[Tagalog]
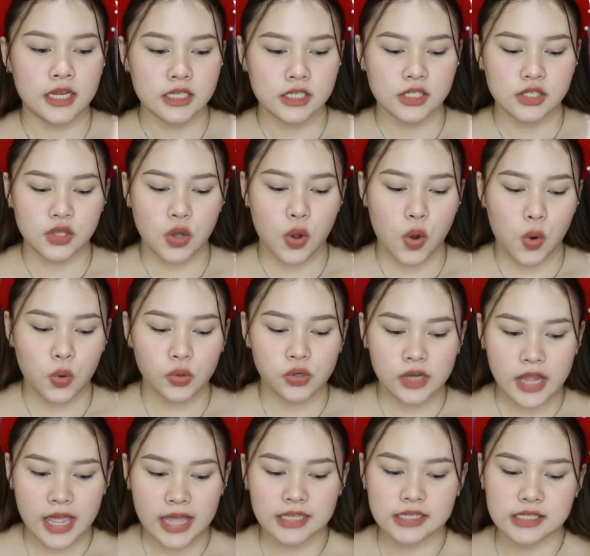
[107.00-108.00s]
So,
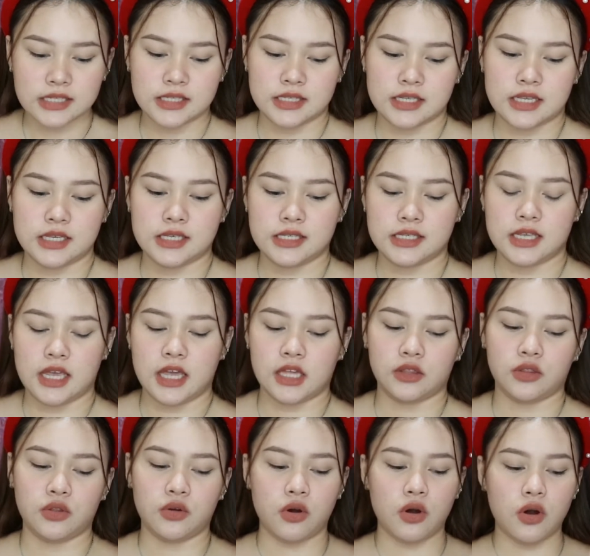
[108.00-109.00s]
next is
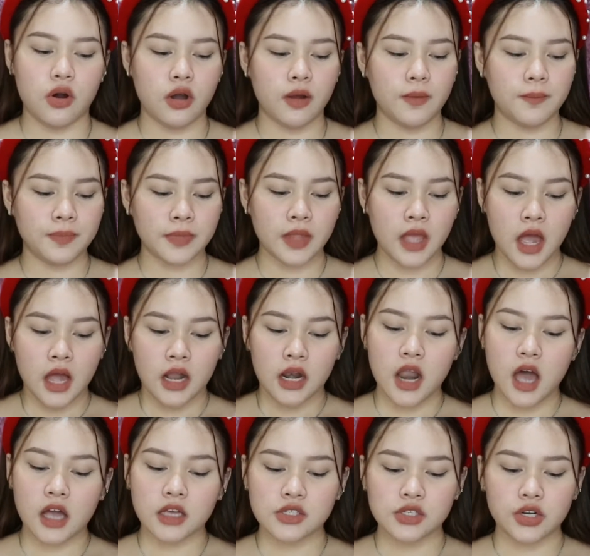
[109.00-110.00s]
itong
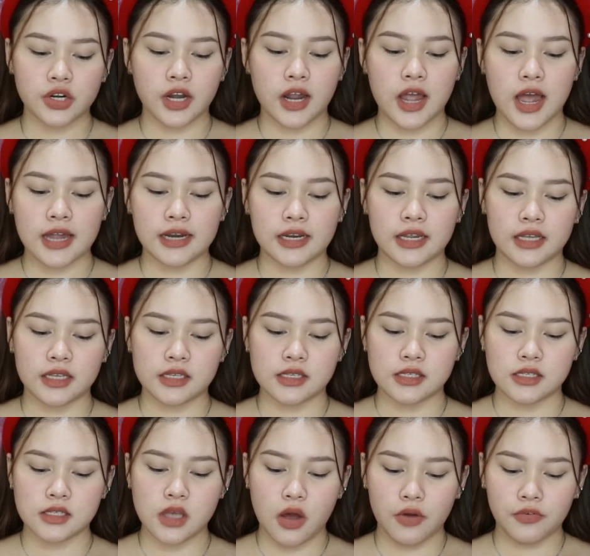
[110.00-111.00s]
Lux Organic
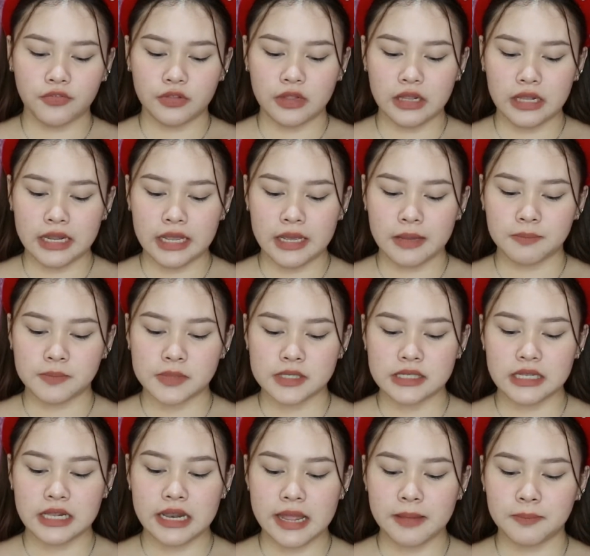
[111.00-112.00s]
Soft Lip
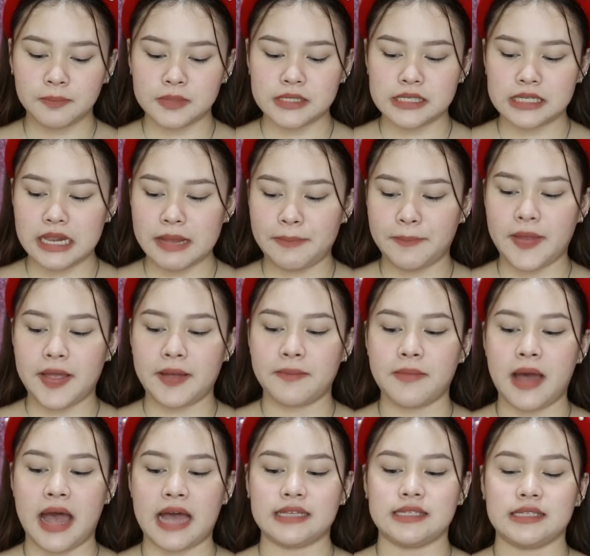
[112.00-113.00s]
Sleep Sleeping
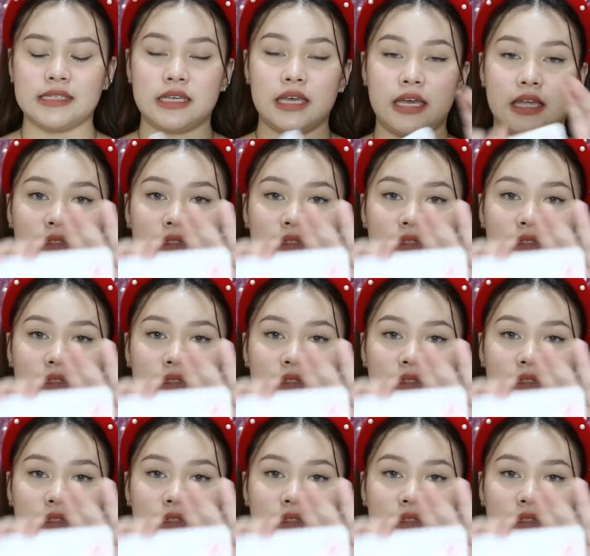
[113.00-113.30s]
Mask.